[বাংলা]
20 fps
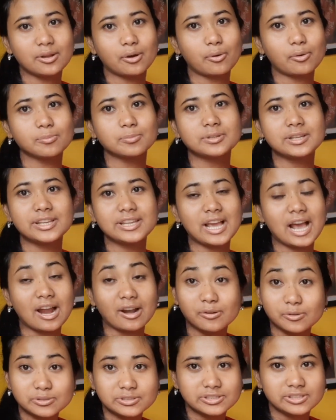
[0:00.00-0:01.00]
রকম কি
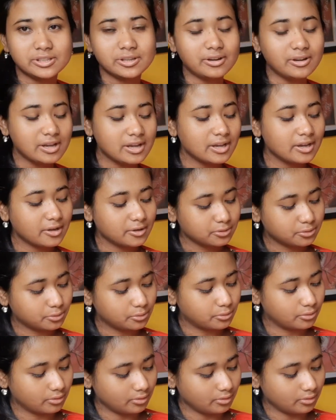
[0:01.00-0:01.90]
আরও ছিল তো